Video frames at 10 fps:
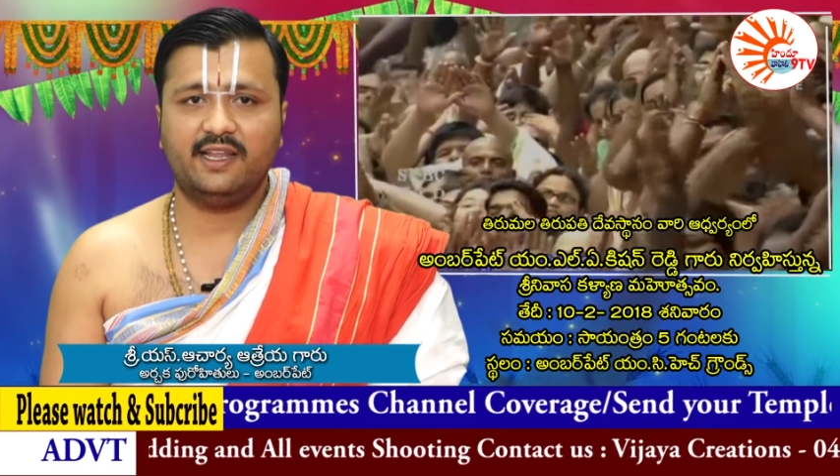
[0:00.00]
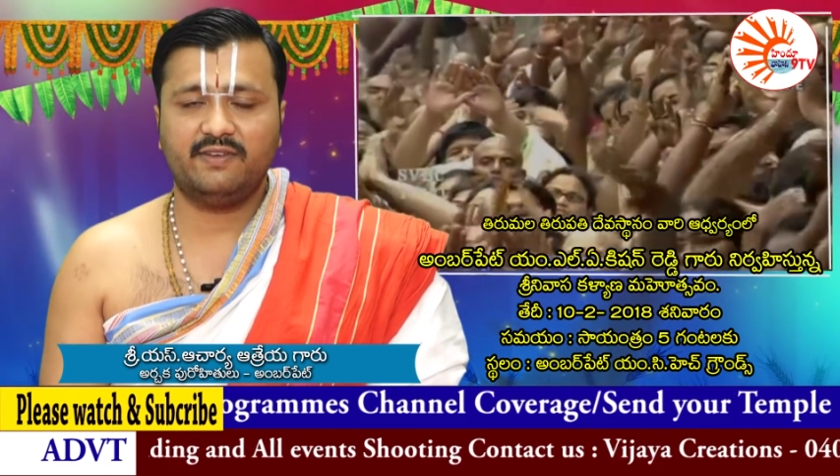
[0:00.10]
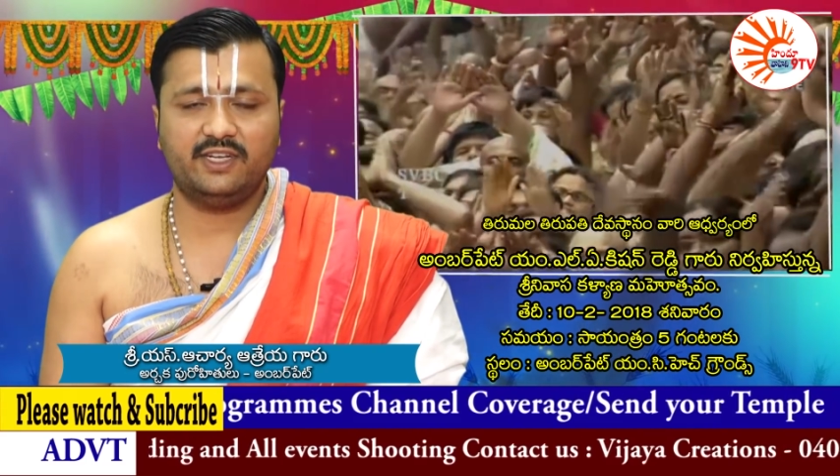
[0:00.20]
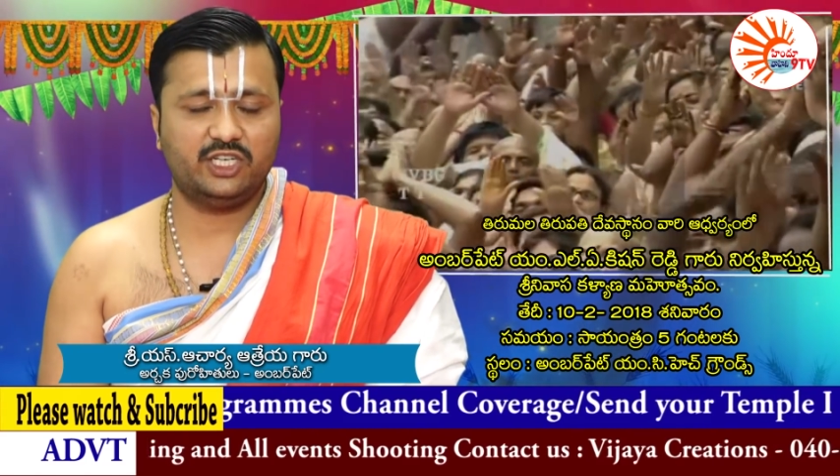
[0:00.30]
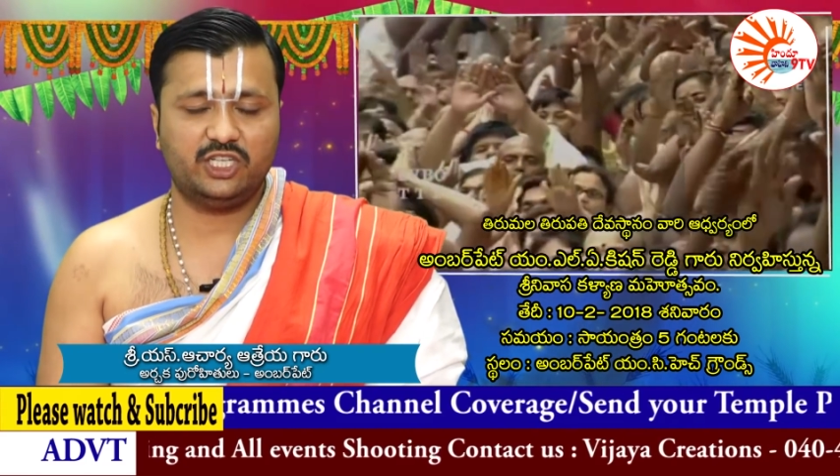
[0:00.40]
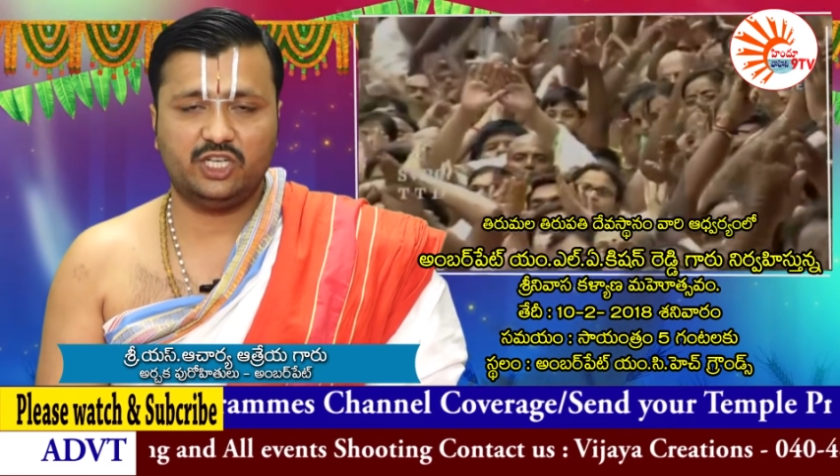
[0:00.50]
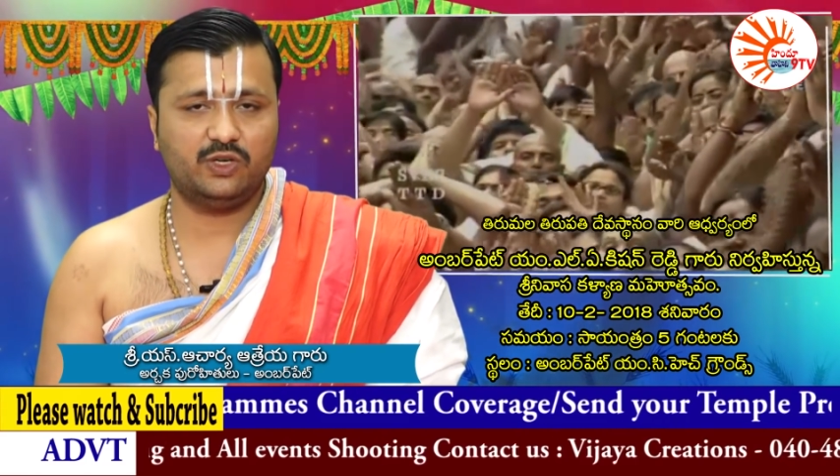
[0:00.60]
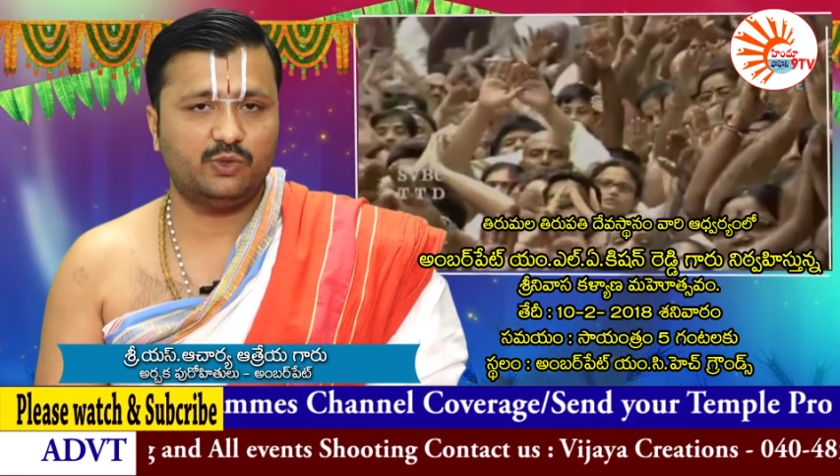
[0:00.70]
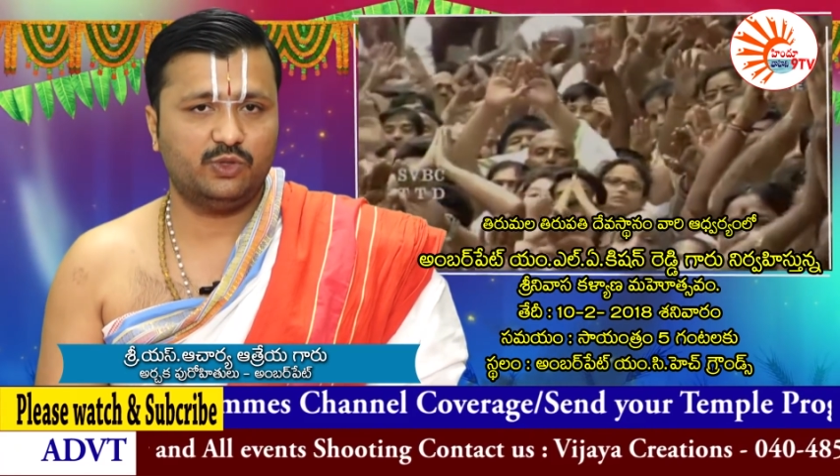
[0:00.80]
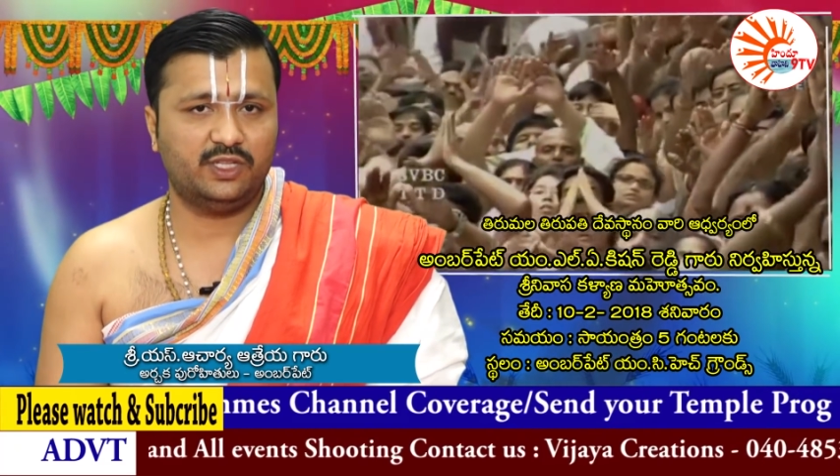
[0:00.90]
నిర్వహించడం
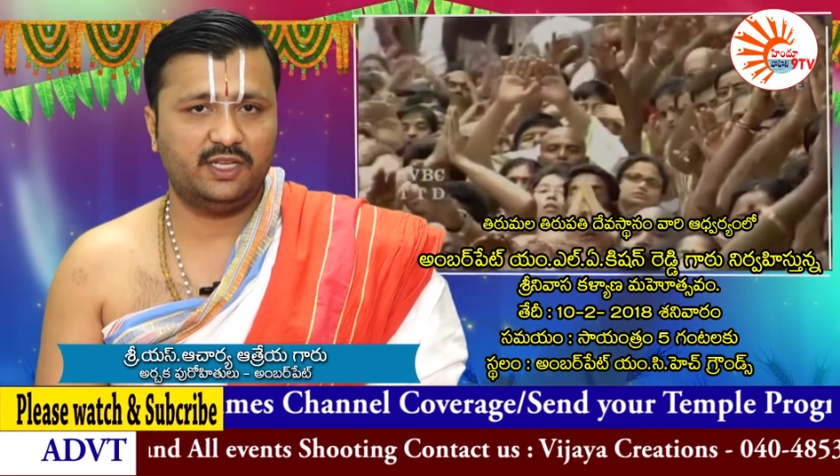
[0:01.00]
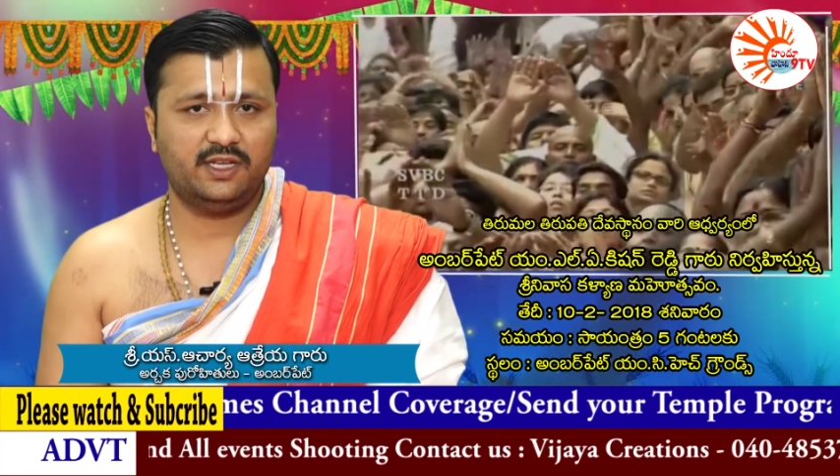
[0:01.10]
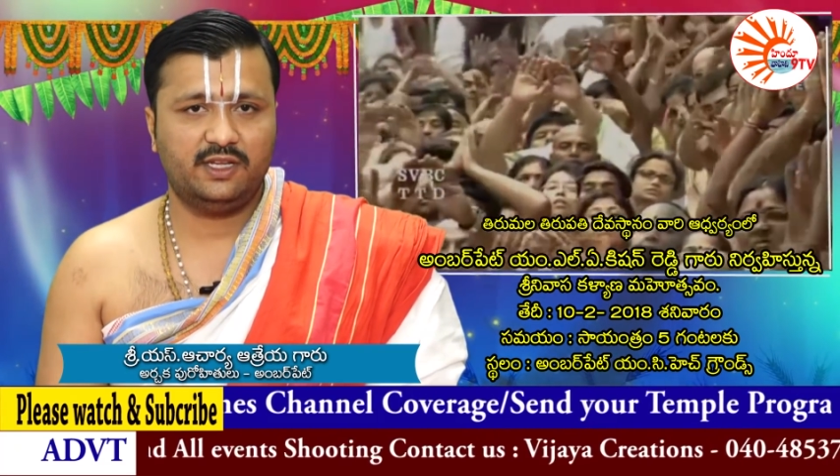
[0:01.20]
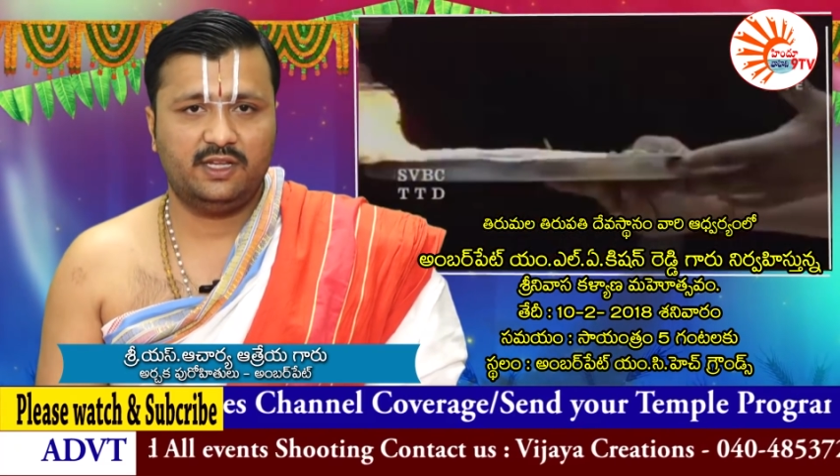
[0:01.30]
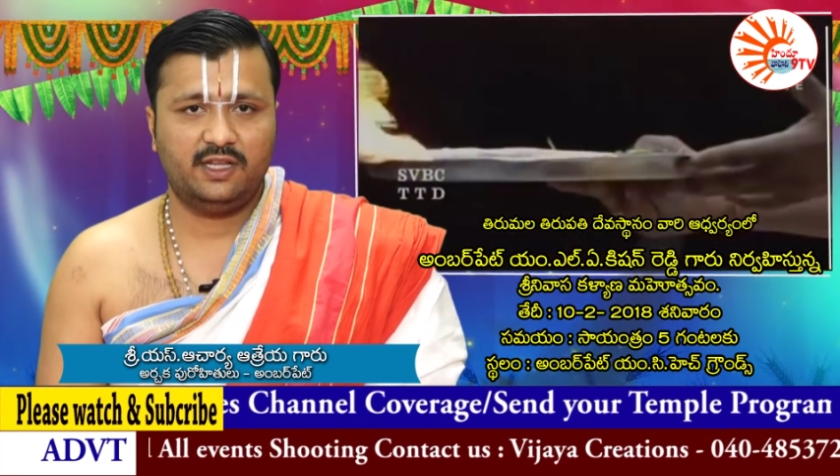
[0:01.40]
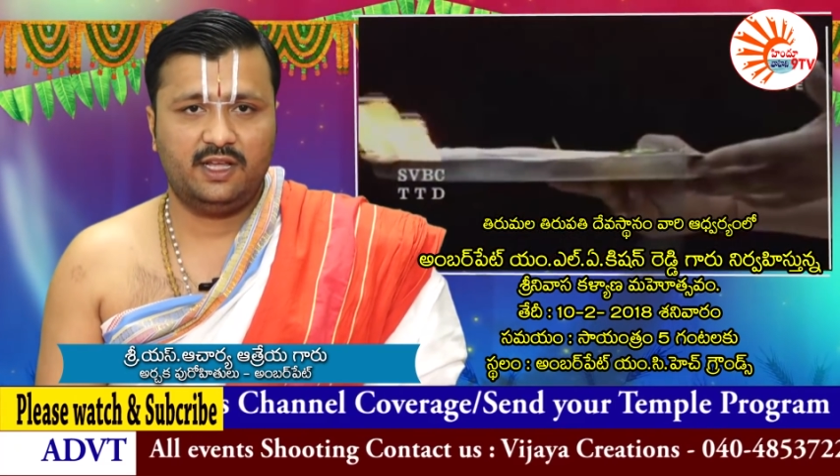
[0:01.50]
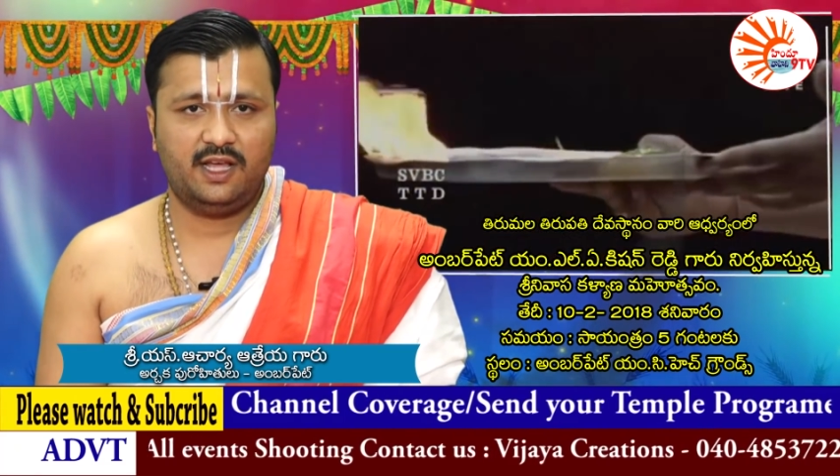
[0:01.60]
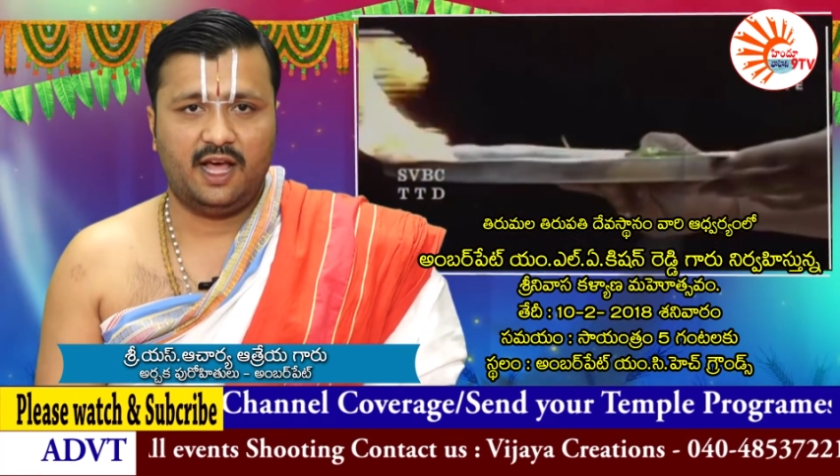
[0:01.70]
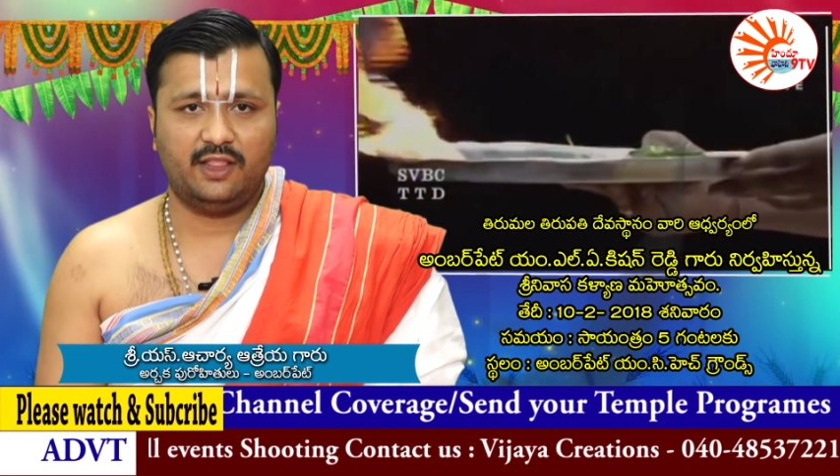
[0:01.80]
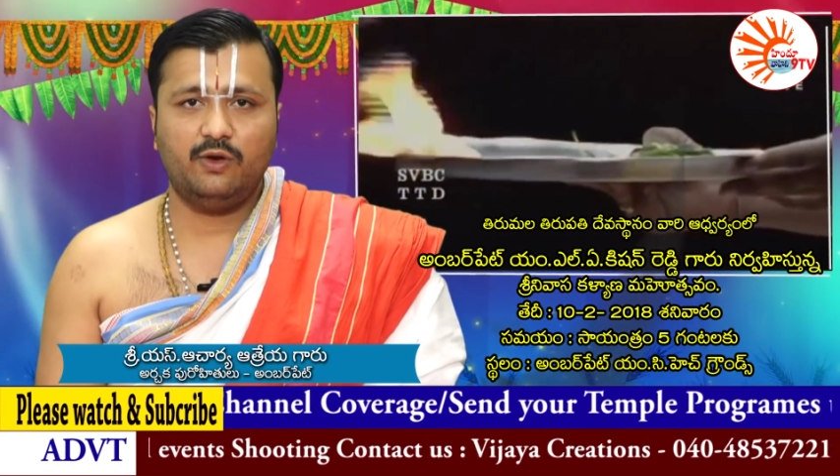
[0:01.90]
జరుగుతుంది
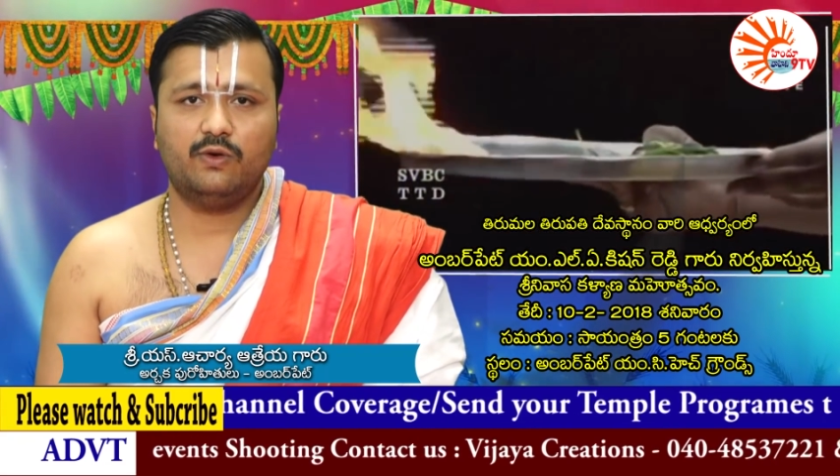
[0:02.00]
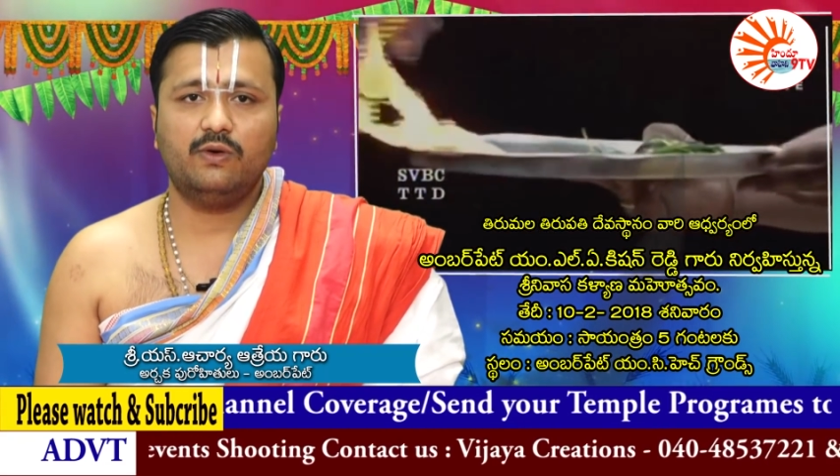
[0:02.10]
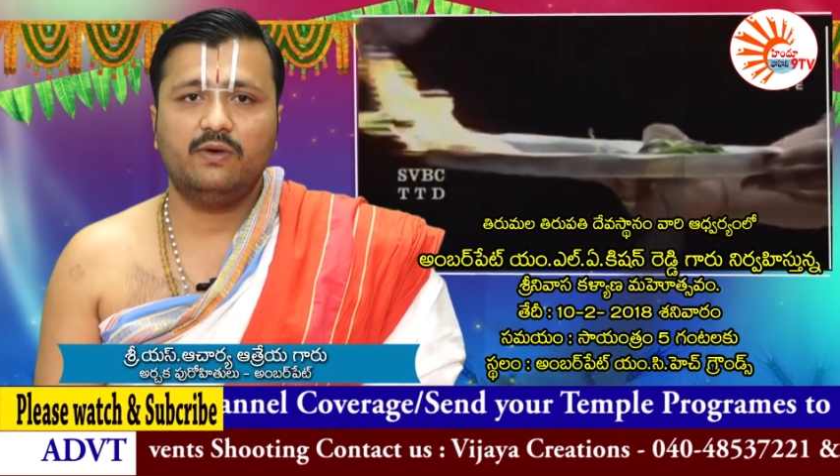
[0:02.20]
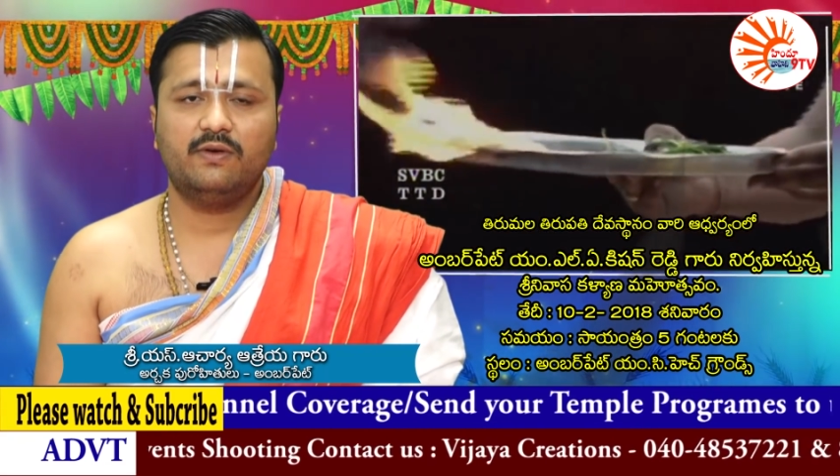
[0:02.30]
అందులో